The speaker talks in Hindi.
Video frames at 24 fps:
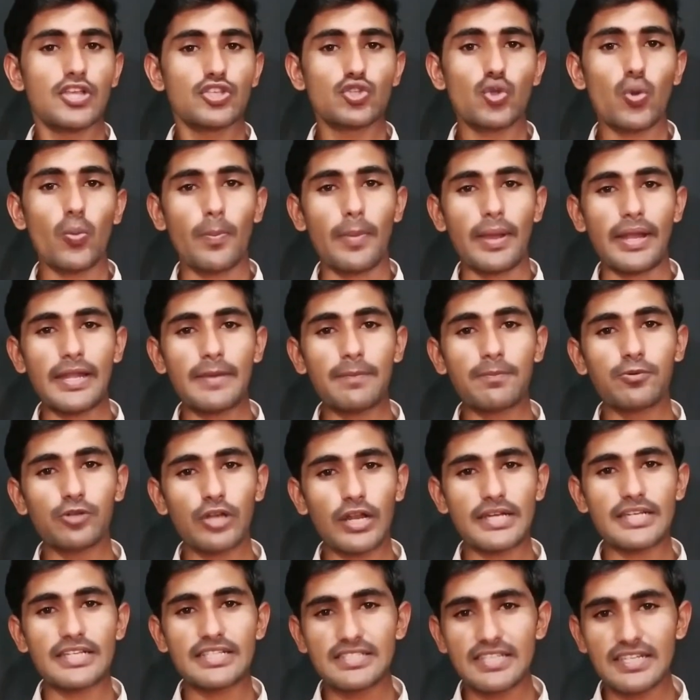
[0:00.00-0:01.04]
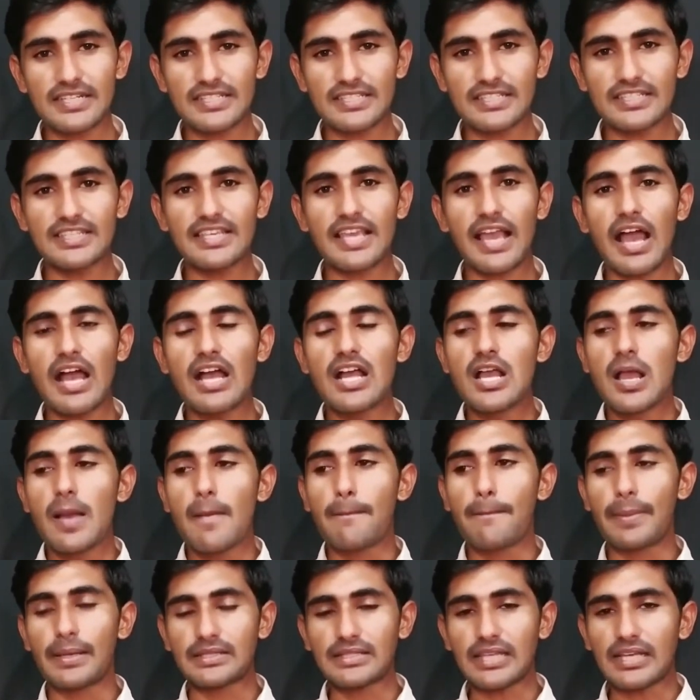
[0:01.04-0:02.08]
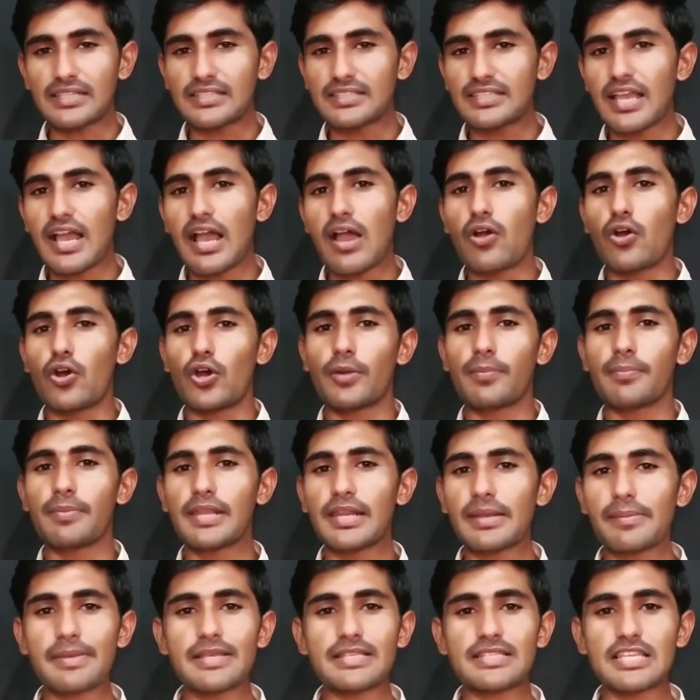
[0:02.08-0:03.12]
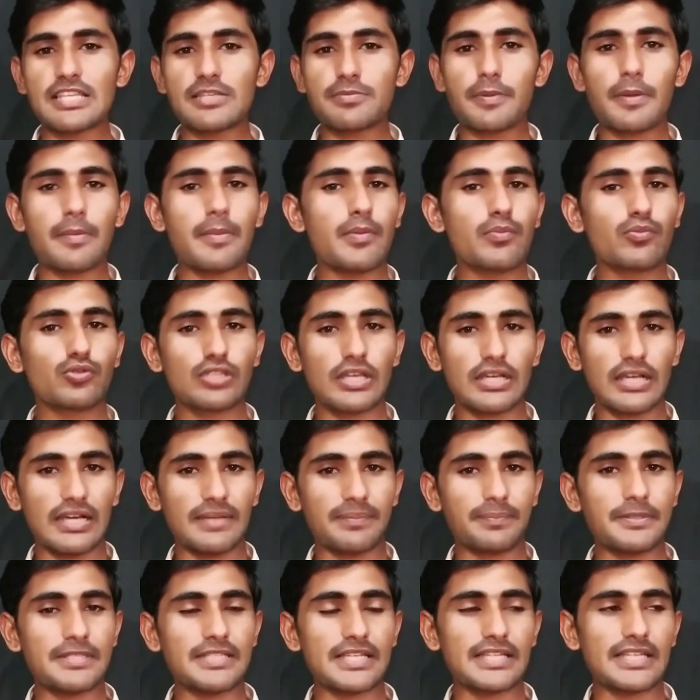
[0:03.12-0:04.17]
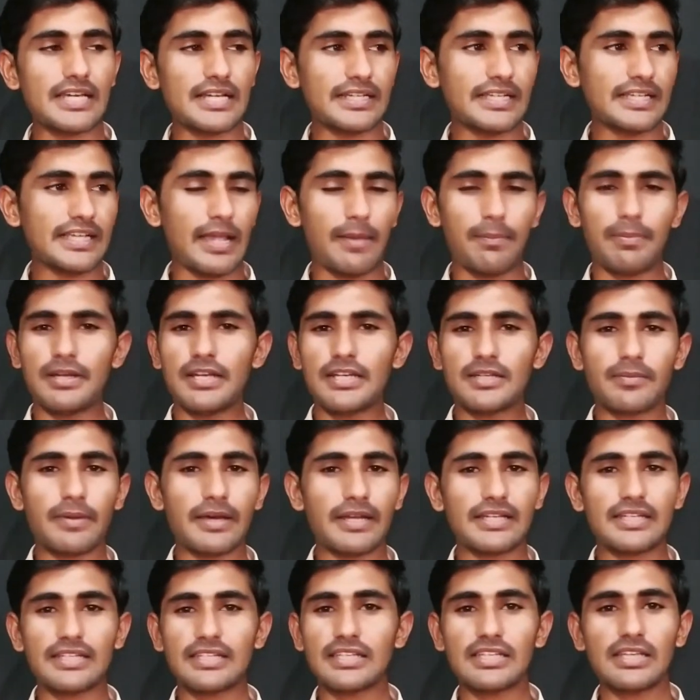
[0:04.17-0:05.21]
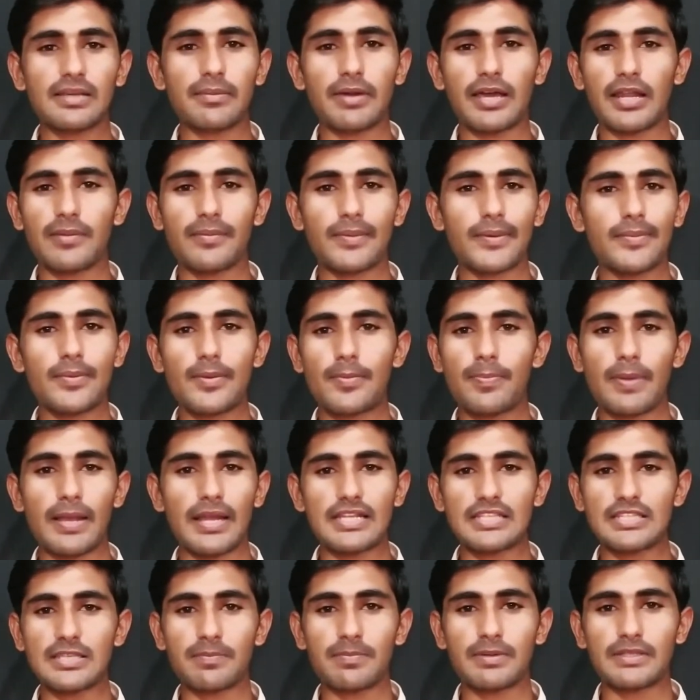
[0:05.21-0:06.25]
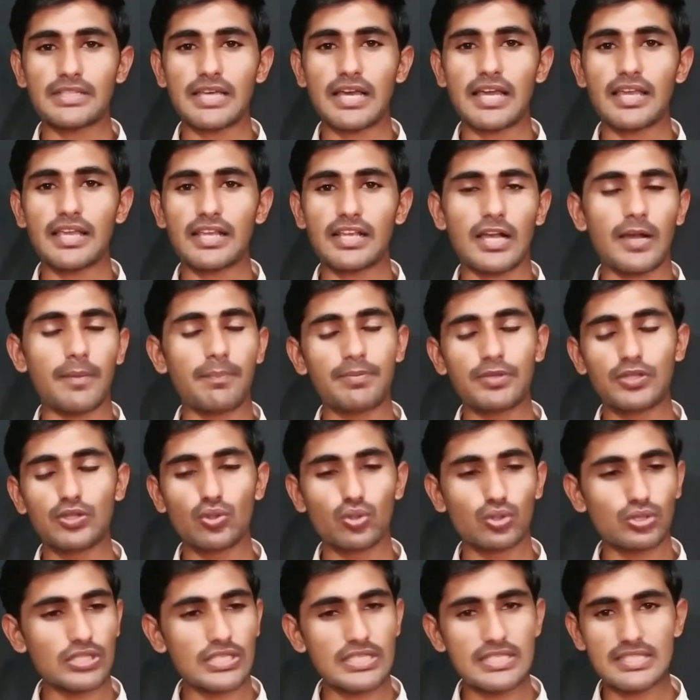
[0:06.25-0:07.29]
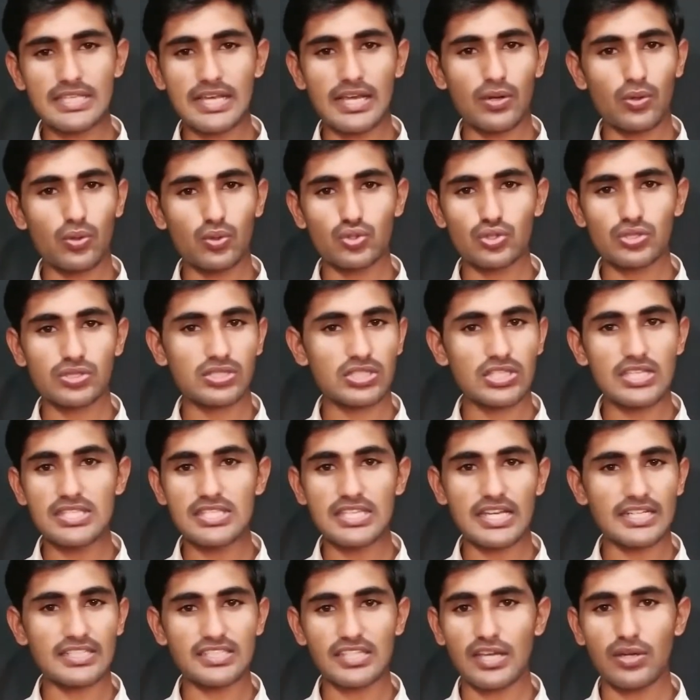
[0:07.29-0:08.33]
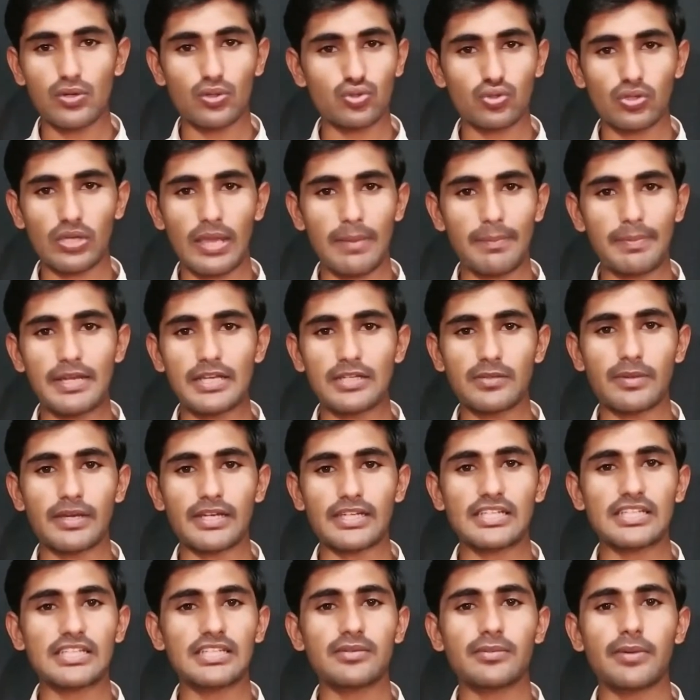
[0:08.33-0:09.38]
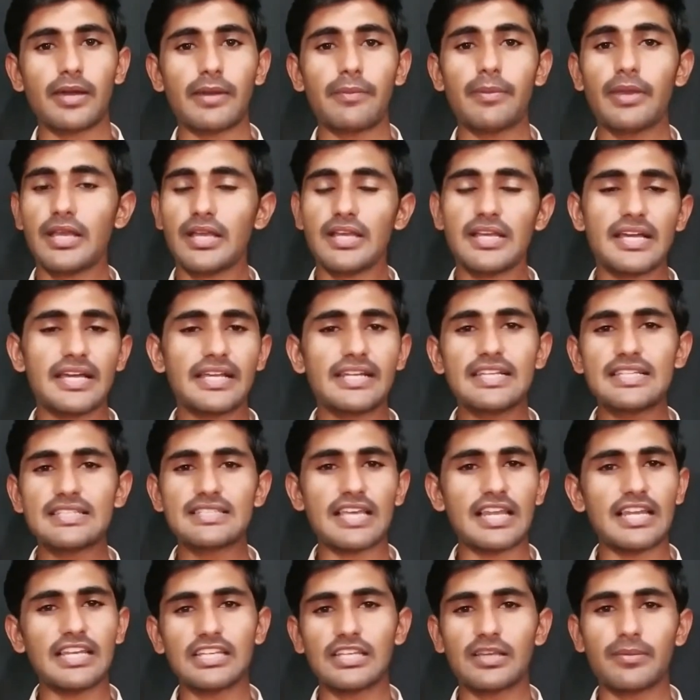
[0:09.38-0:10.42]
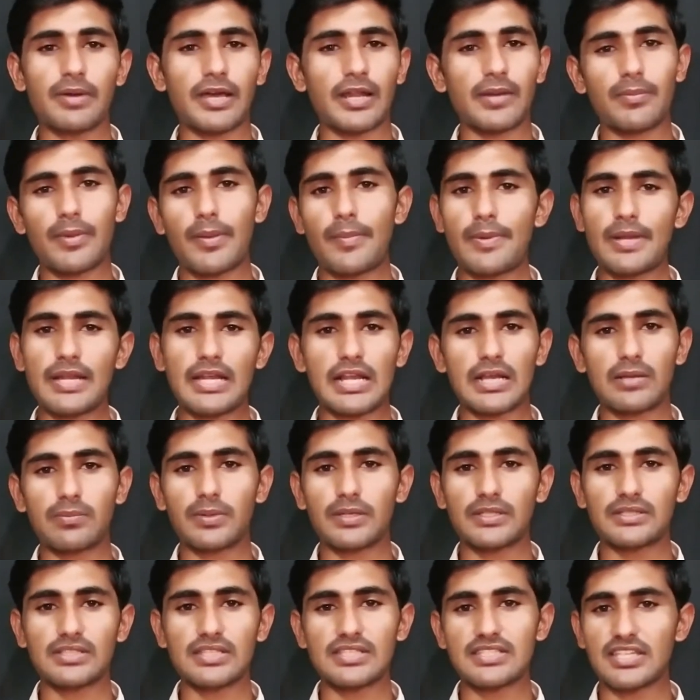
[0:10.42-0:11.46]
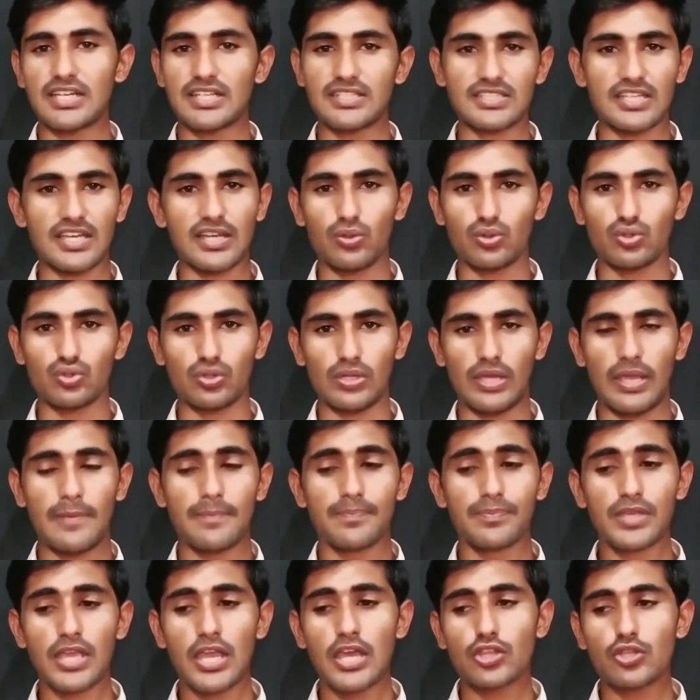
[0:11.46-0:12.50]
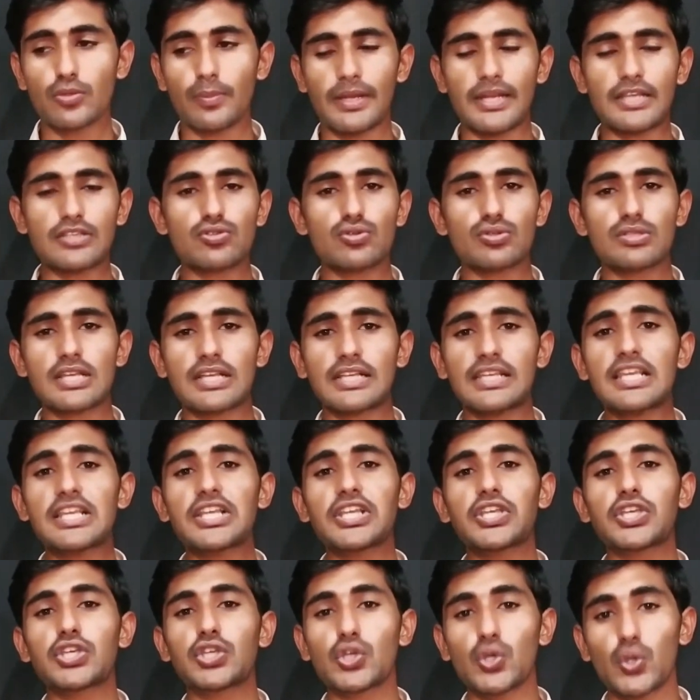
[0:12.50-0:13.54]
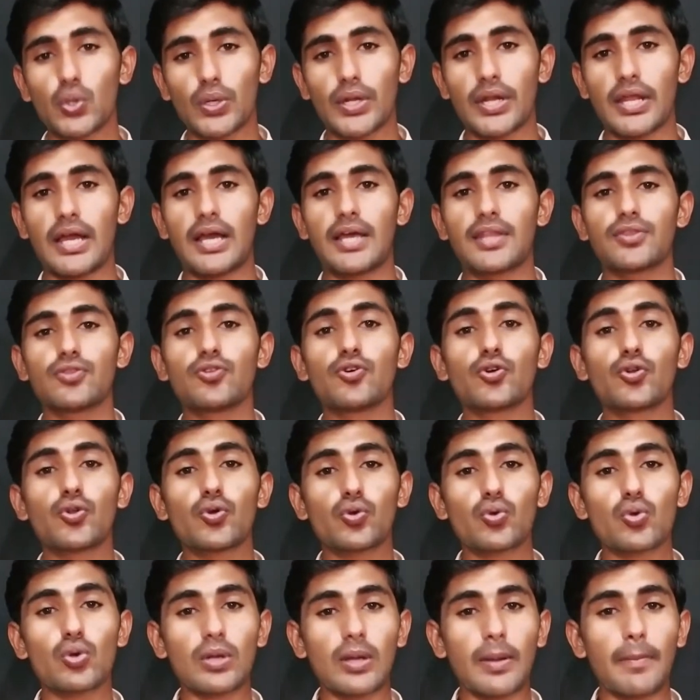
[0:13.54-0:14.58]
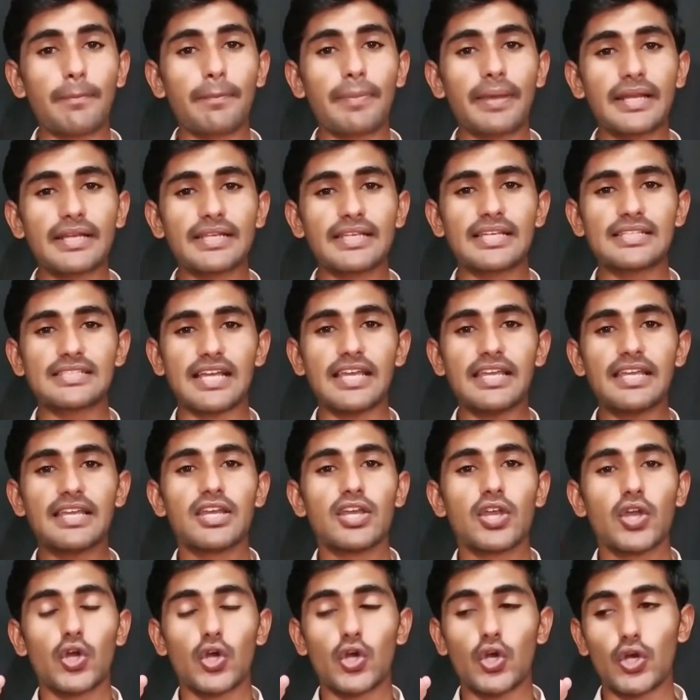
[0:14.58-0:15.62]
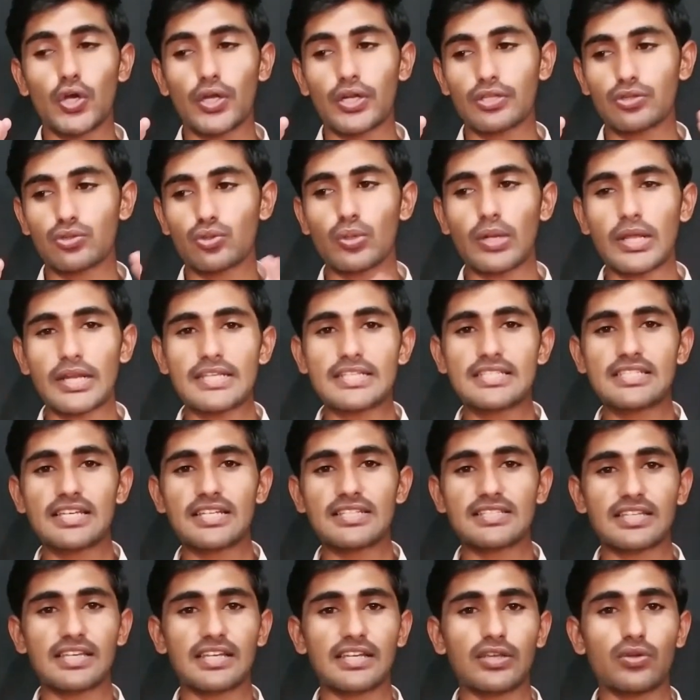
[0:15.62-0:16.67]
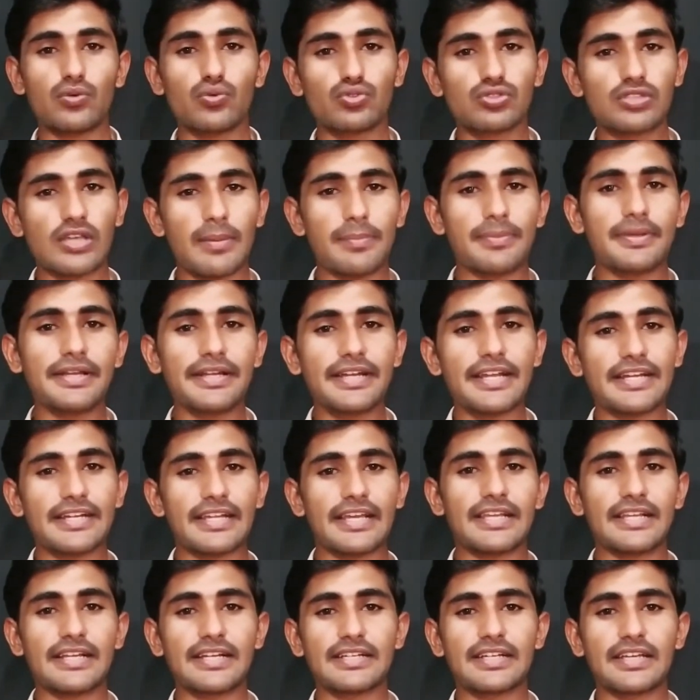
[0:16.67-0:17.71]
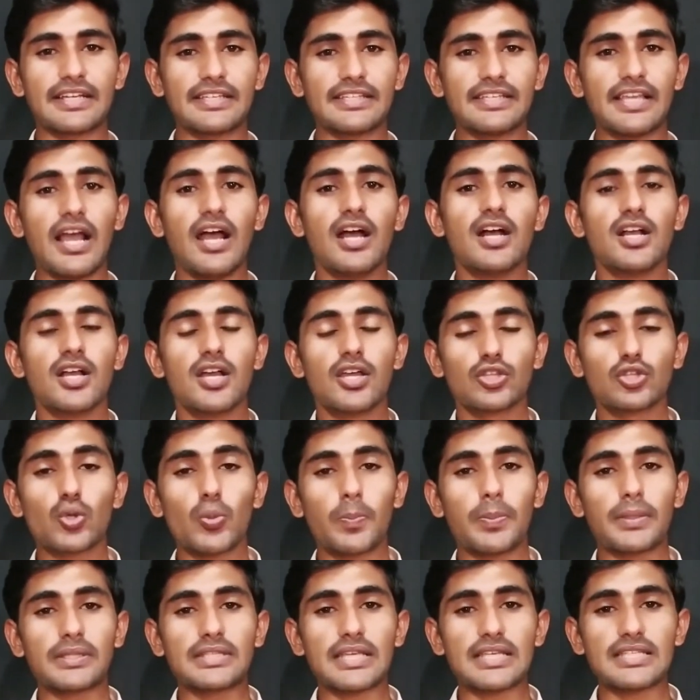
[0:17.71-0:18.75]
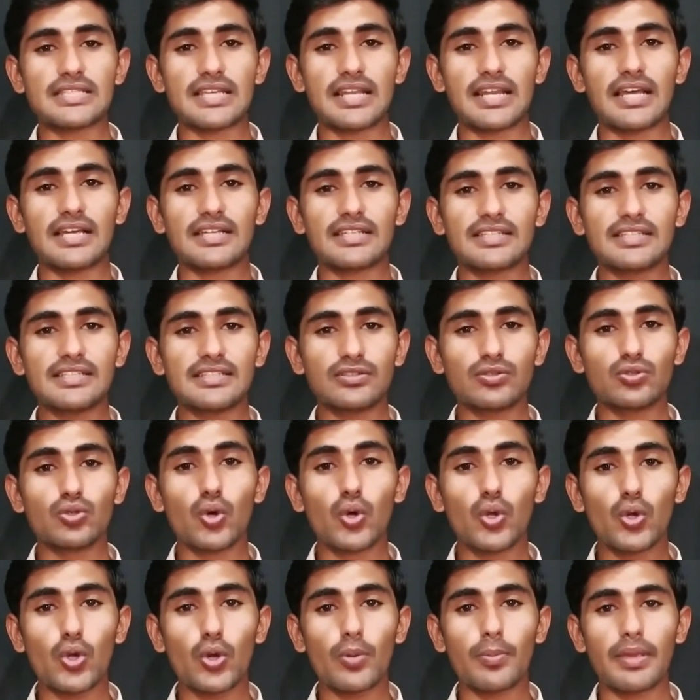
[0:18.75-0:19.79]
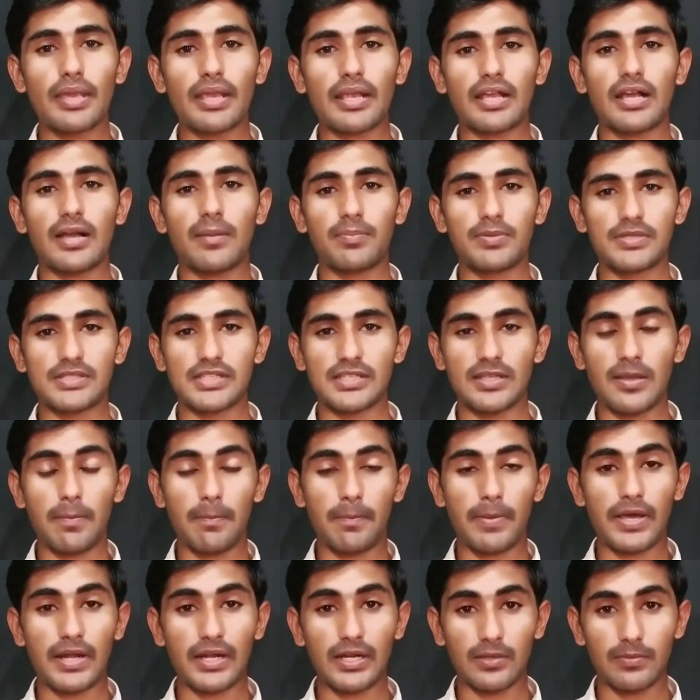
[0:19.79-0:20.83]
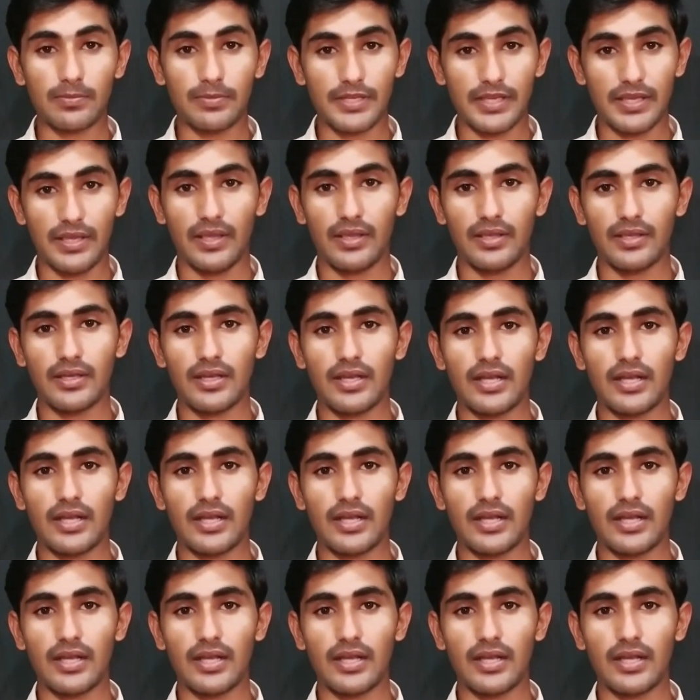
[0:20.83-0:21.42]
सो so, मैंने पूरा रिसर्च किया पता किया और मेरे बेसिस पे भी मुझे काफी ज्यादा ठीक है एफिलेट मार्केटिंग के बारे में भी पहले से पता है काफी दो तीन साल हो तीन चार साल हो चुके हैं एफिलेट मार्केटिंग बारे रीसेलिंग के बारे में भी लगभग तीन चार साल हो चुके हैं तो मैंने सोचा कि क्यों ना दोनों को कंपेयर किया जाए और थोड़ा रिसर्च करके उसका भी डेटा इकट्ठा किया तो पता चला कि दोनों में काफी ज्यादा फर्क भी है